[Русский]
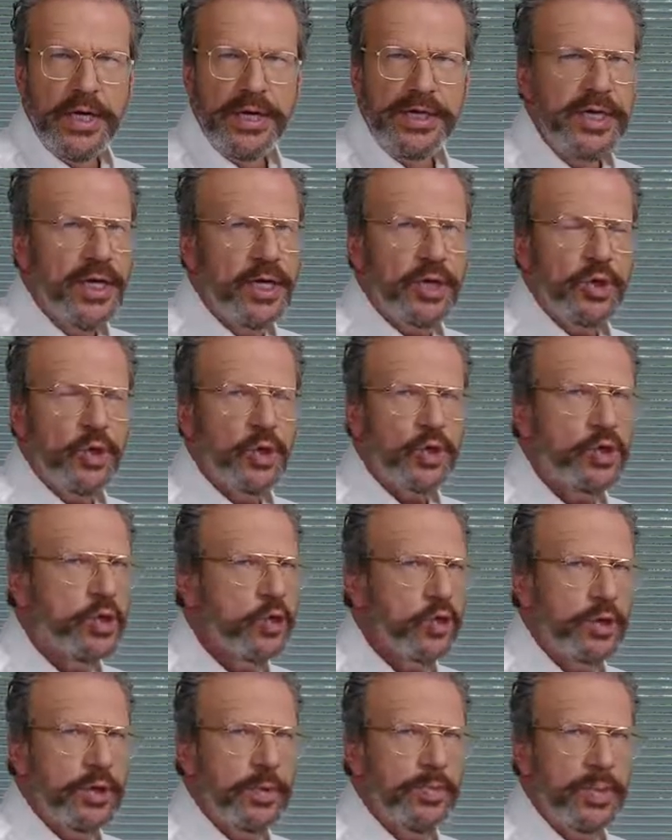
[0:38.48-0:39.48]
Те, кто
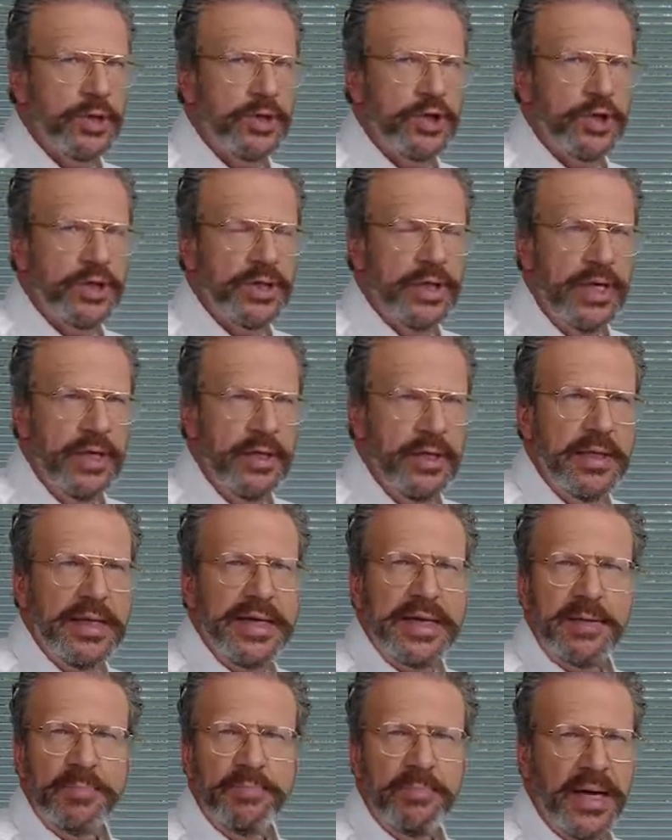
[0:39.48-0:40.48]
что-то почитал,
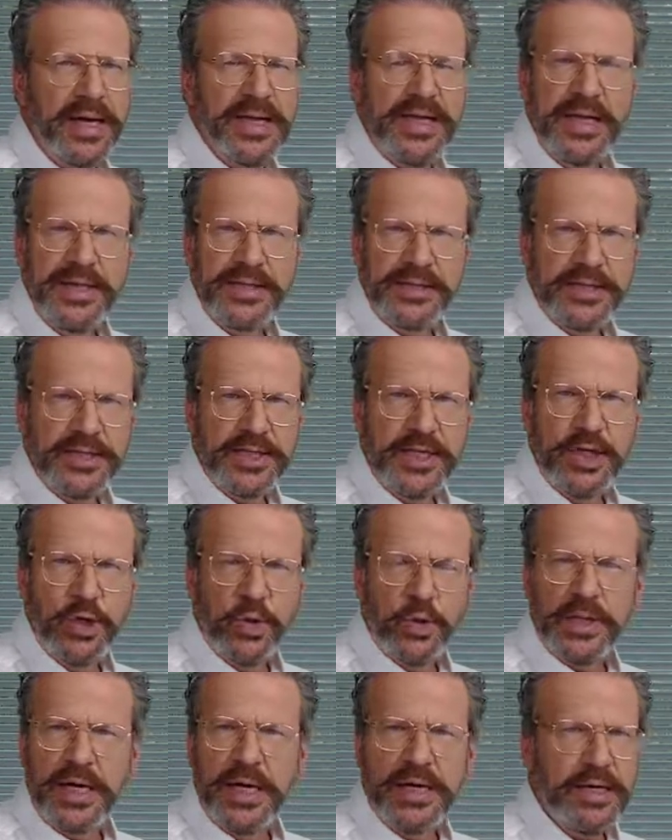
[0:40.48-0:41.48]
боятся ее
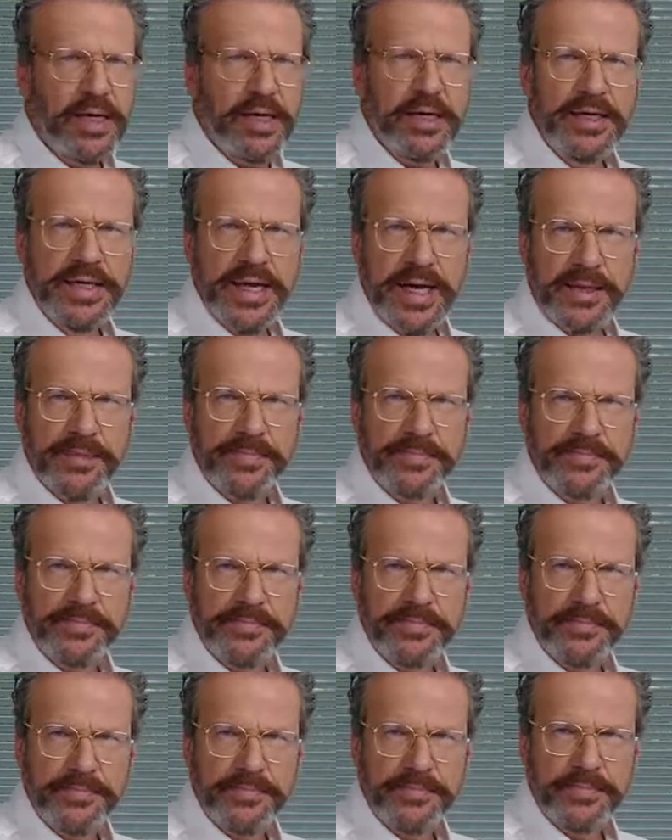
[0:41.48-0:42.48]
как огня.
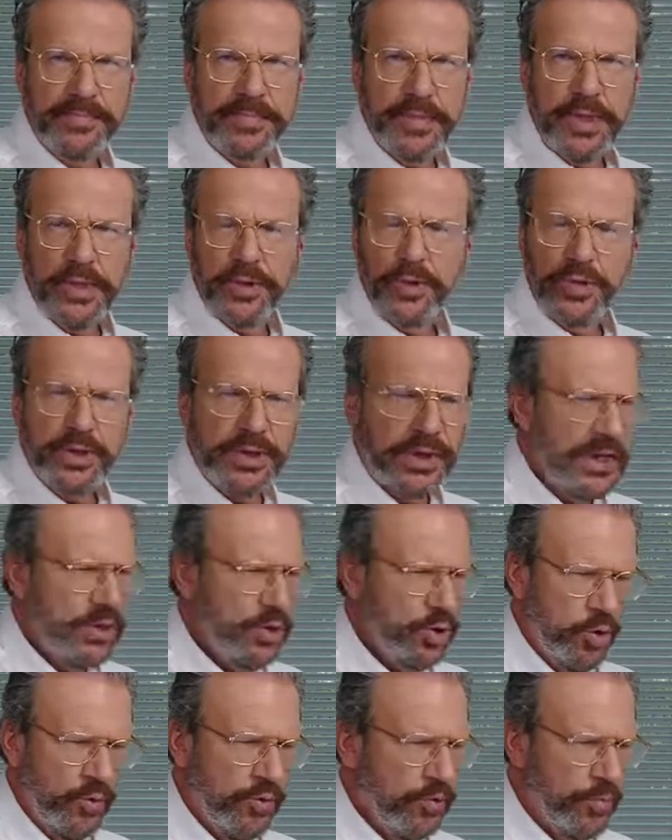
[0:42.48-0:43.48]
То есть
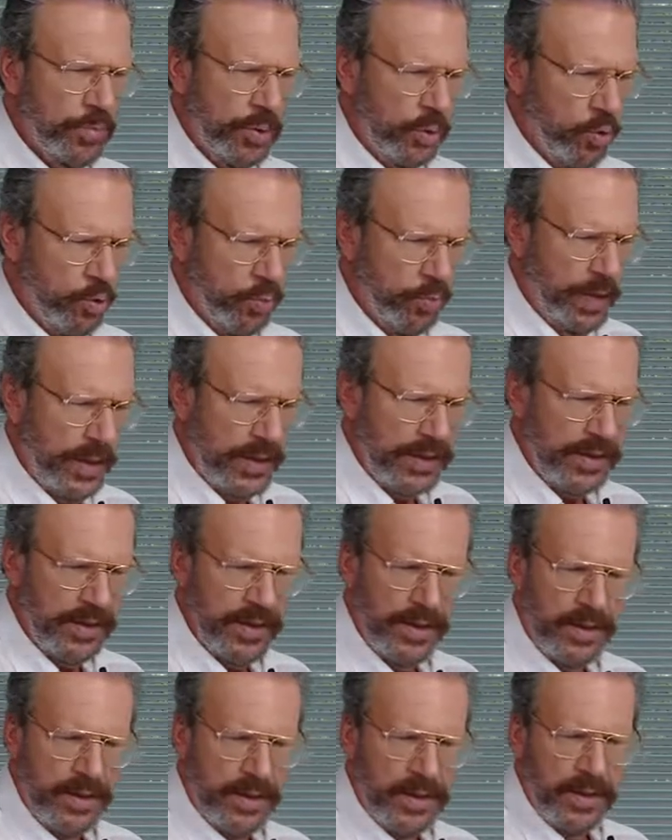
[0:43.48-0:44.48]
готовы покупать
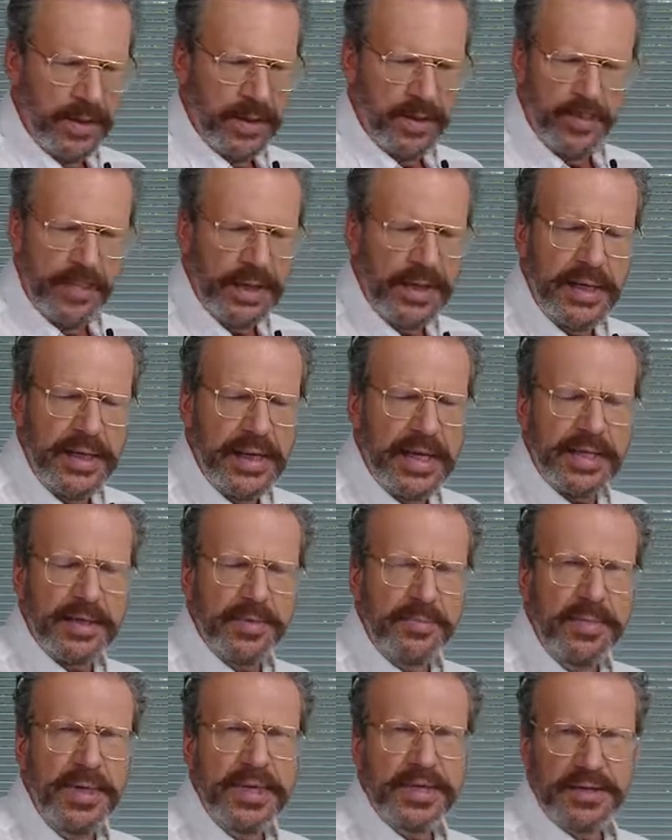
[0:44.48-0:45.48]
бриллиант
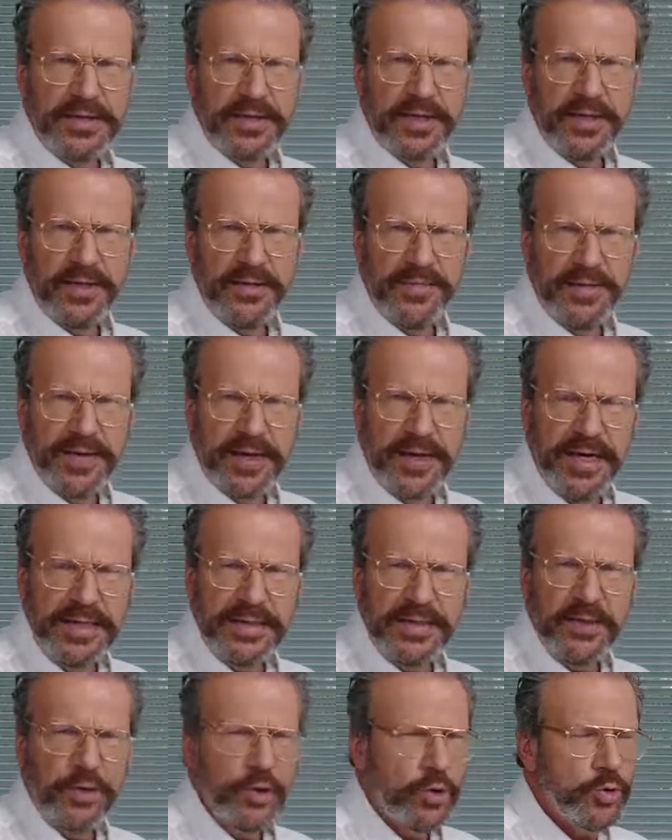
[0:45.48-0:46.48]
без
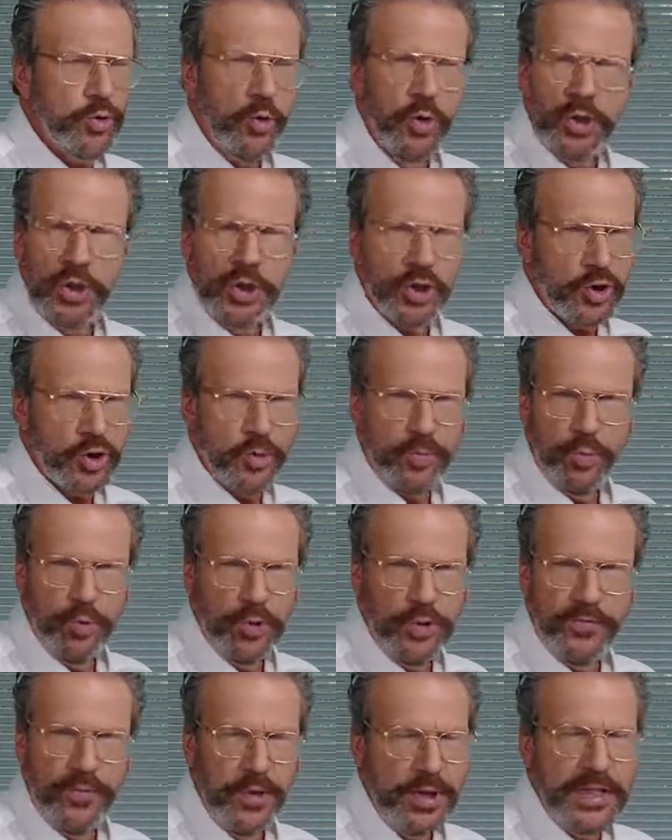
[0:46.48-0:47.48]
сертификата, но только чтобы у
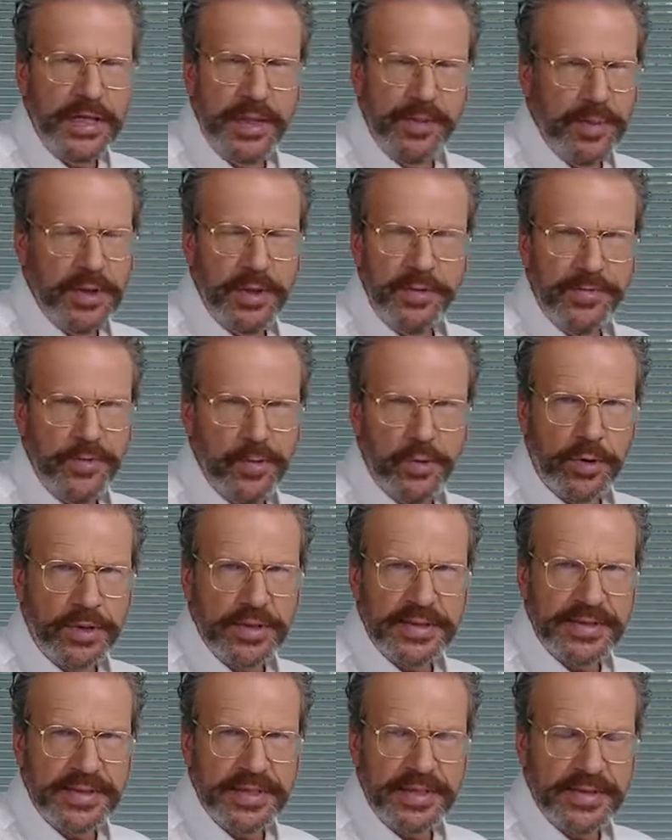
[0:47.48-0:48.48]
него не было
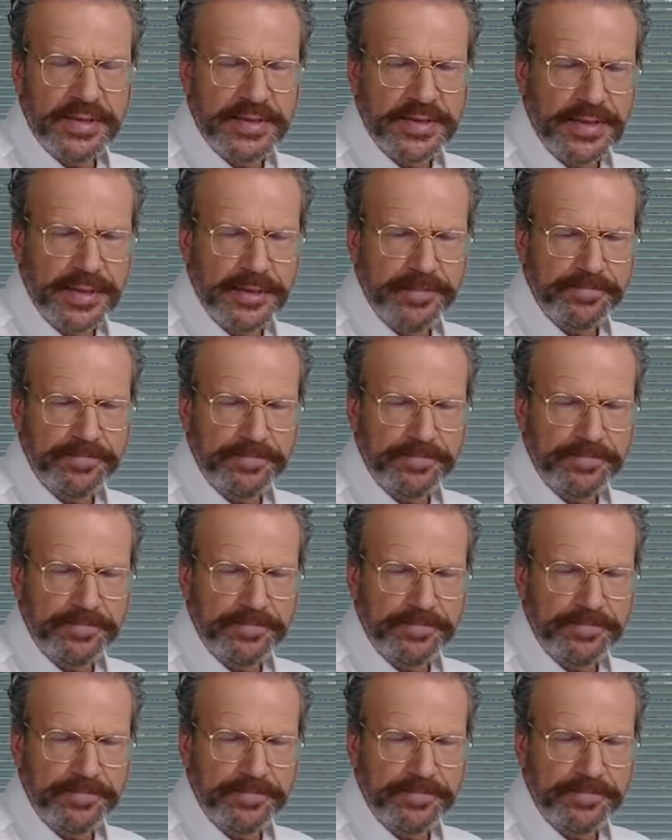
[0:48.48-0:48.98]
флуоресценции.